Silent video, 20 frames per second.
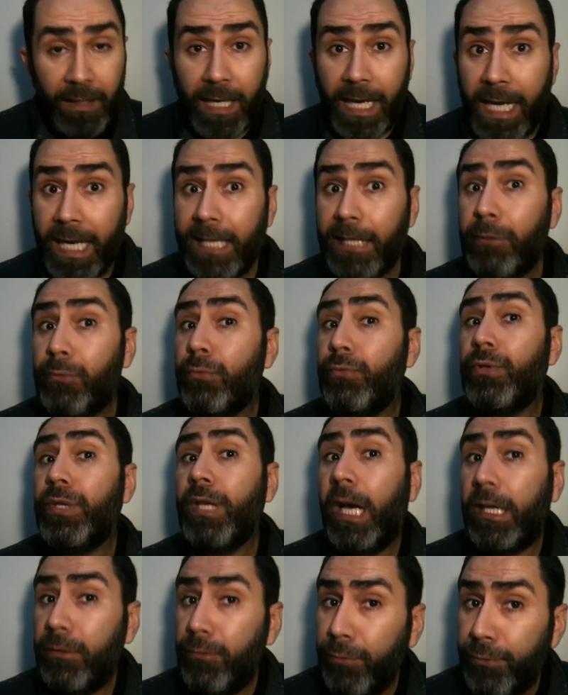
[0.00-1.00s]
ehli
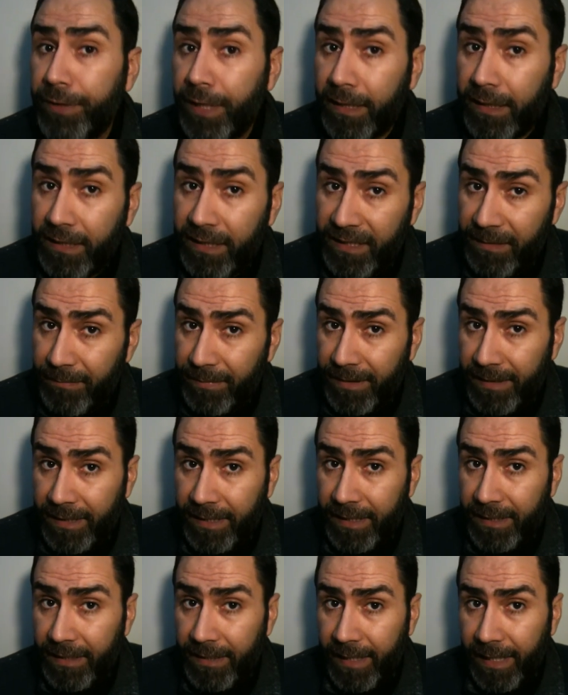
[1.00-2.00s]
dünyanın ürettiği
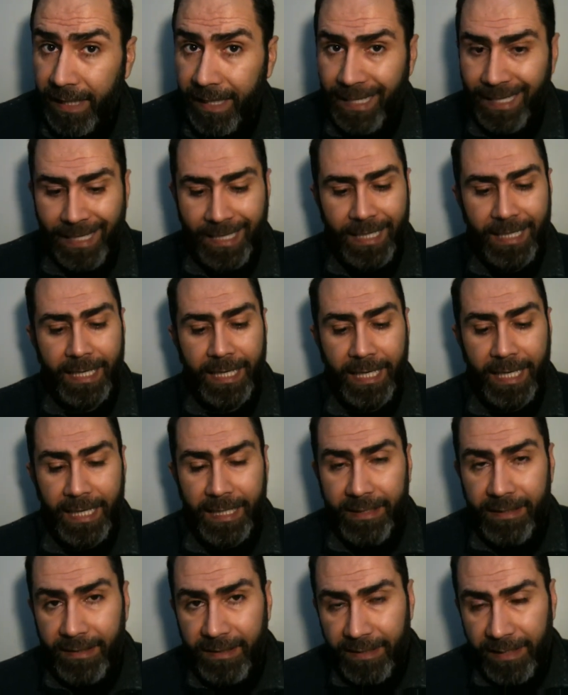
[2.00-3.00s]
bilgiyle
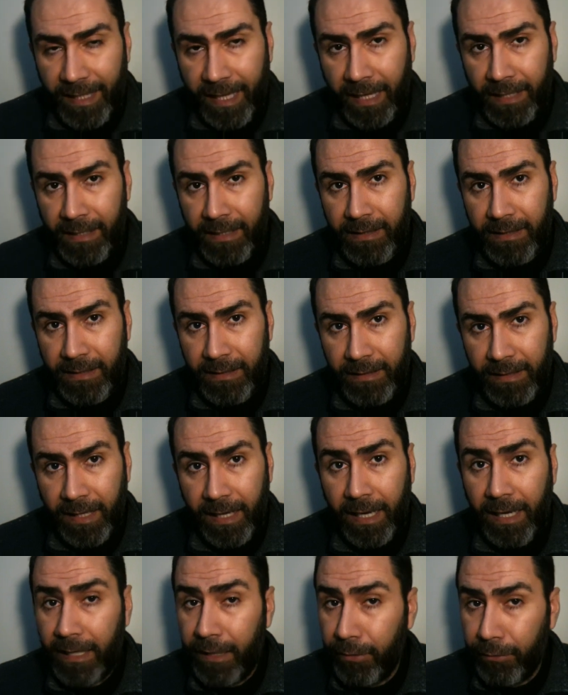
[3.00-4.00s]
ehli diyanetin,
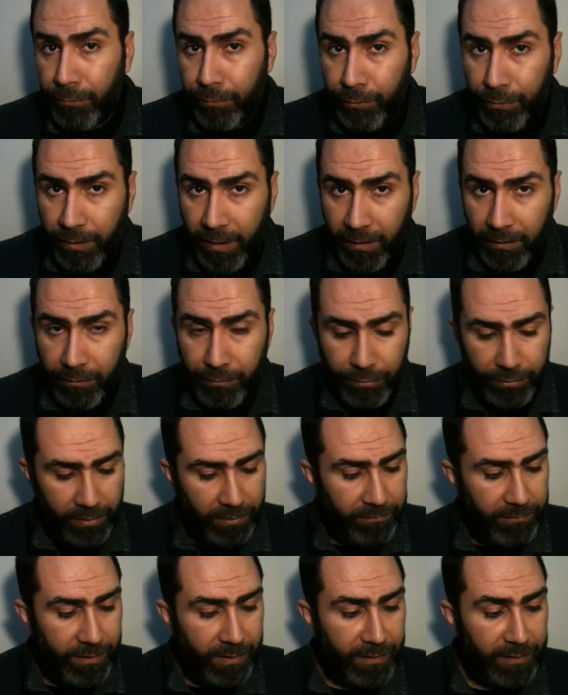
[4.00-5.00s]
ehli uhre,
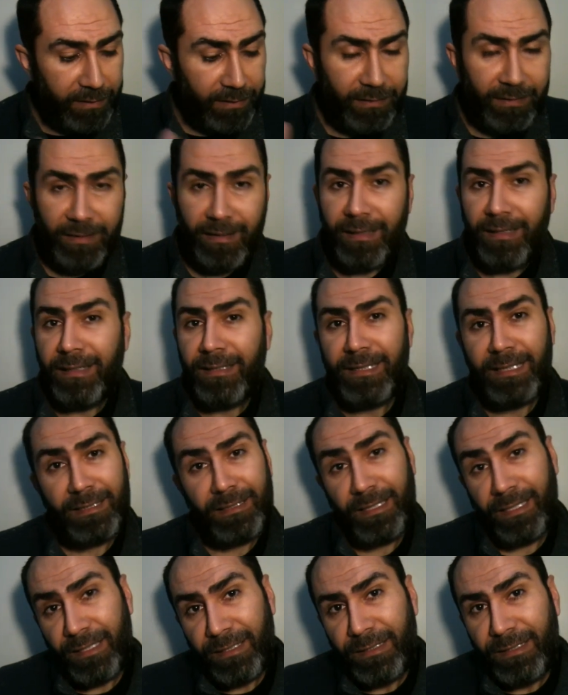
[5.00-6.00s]
uhreviyenin
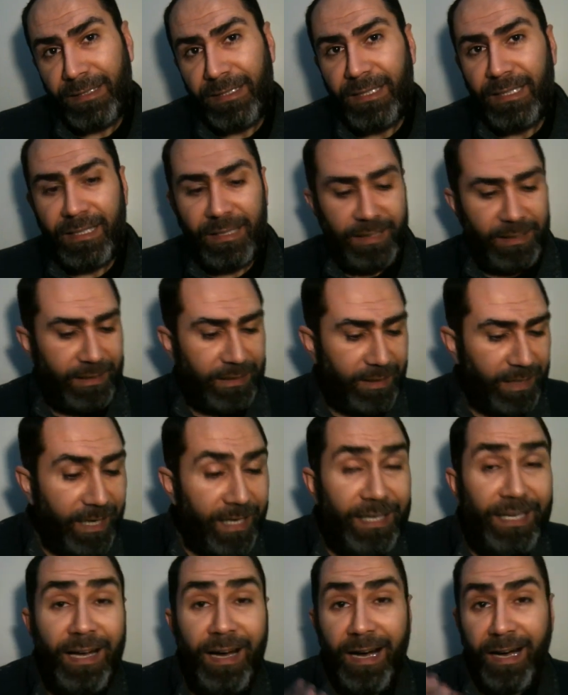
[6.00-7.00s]
ya da e,
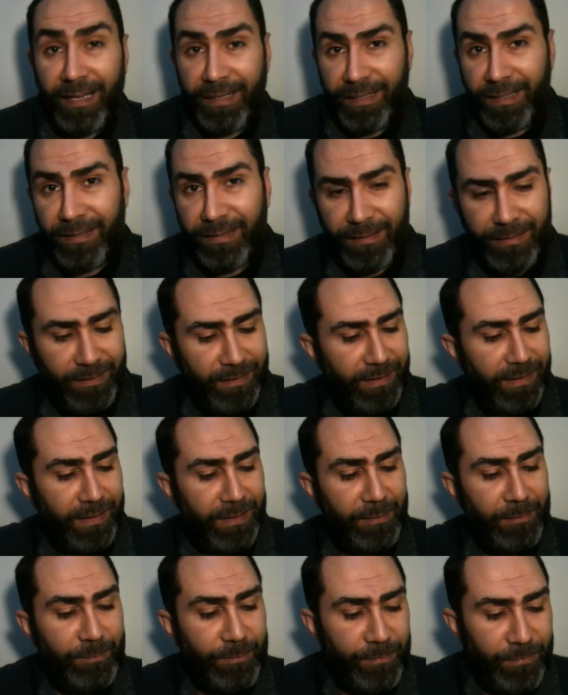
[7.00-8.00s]
ehli ahiretin
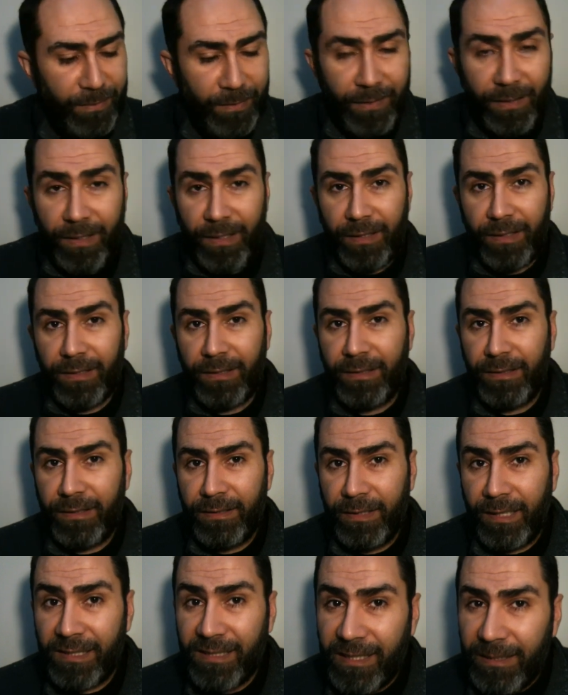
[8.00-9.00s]
diyelim
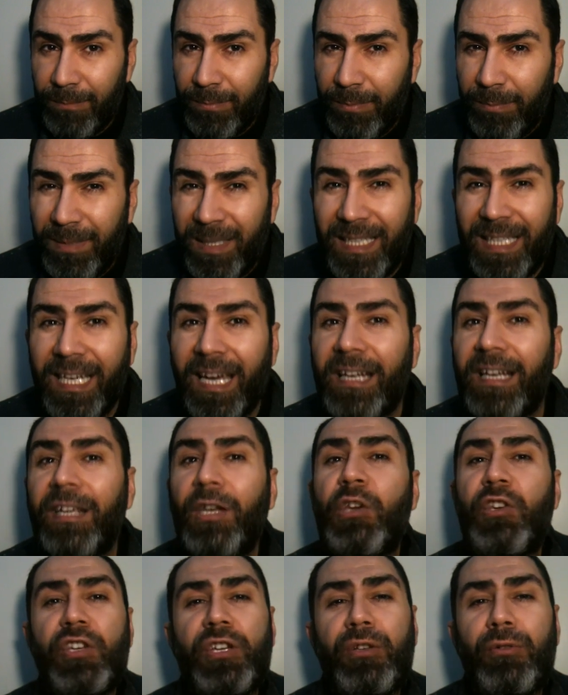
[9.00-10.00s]
e, nasıl bir bilgi
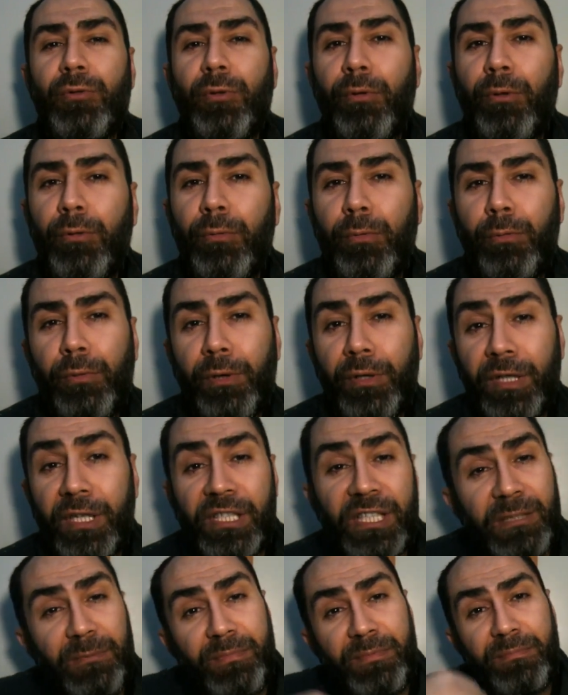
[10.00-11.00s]
arayışında olduğunu,
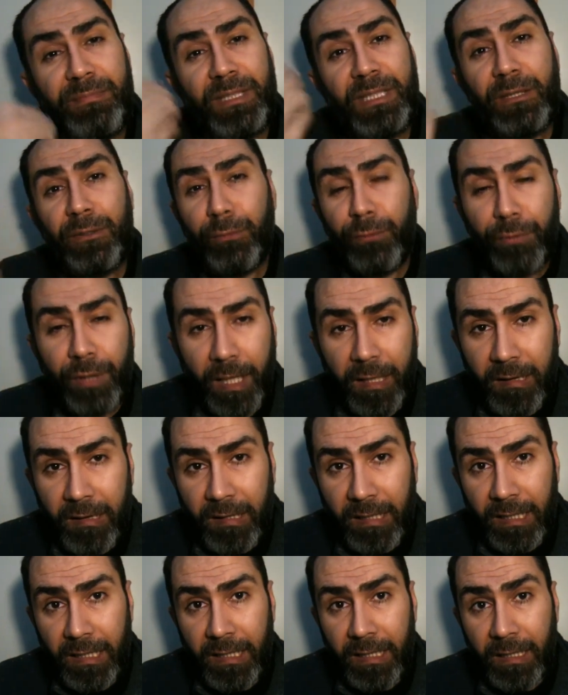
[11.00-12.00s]
nasıl bir bilgi
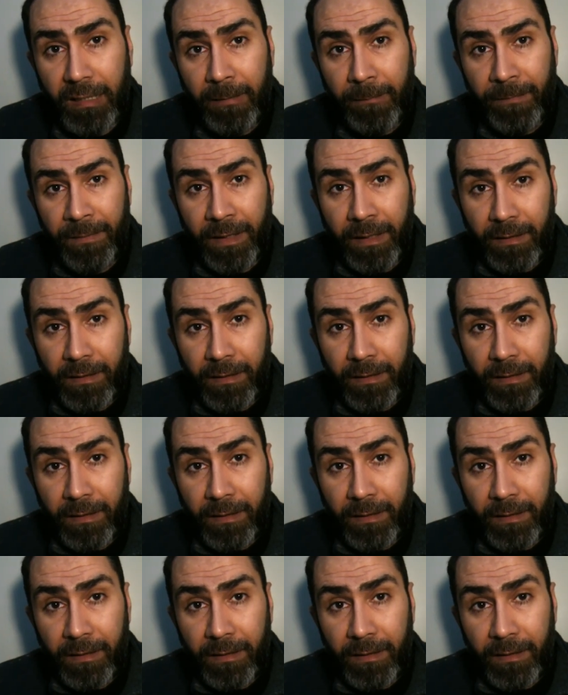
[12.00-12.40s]
ürettiğini,